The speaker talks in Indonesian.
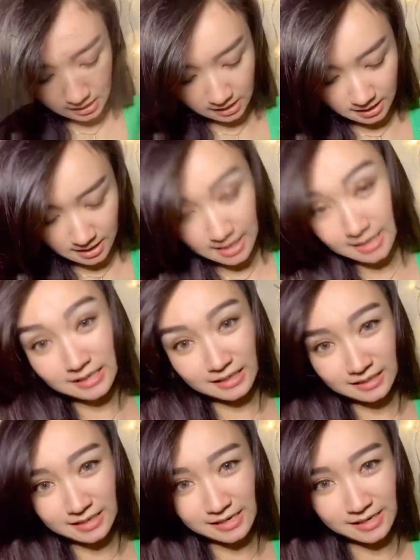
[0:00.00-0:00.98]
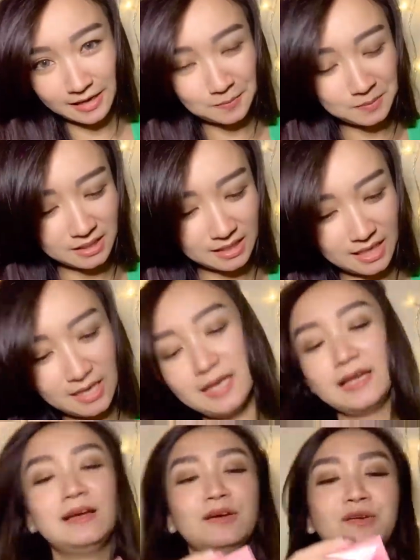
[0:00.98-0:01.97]
lagi dari Emina,
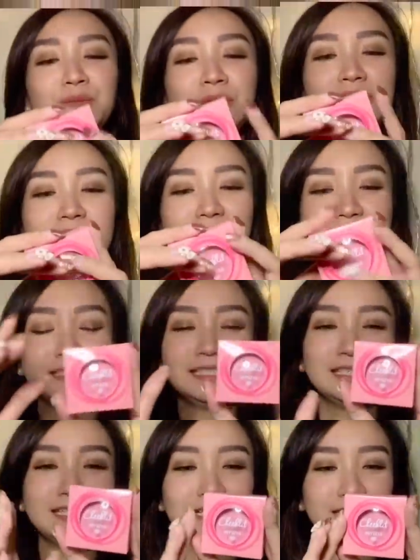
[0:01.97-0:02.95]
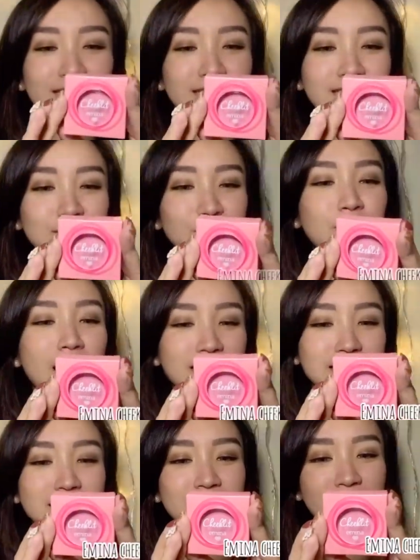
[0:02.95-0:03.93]
aku beli yang cheek lip
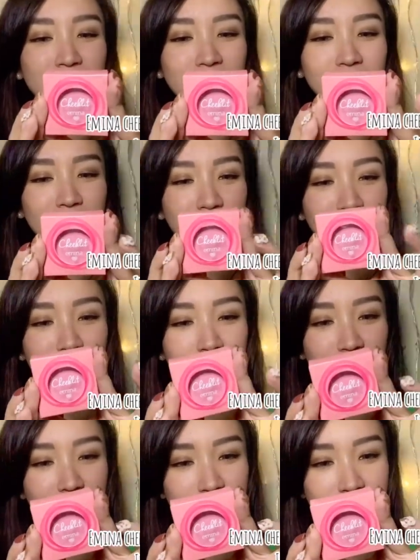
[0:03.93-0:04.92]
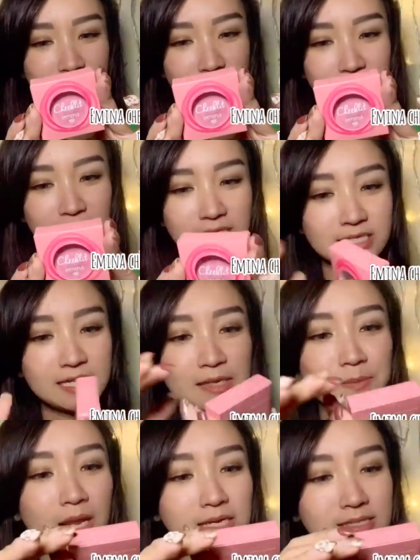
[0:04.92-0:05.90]
blushnya. Ini yang shade-nya Cherry
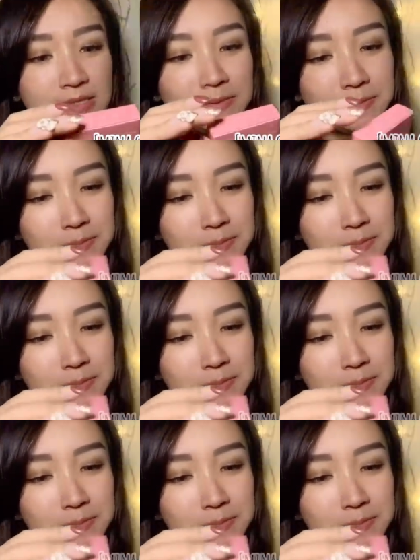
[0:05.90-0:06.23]
Blossom.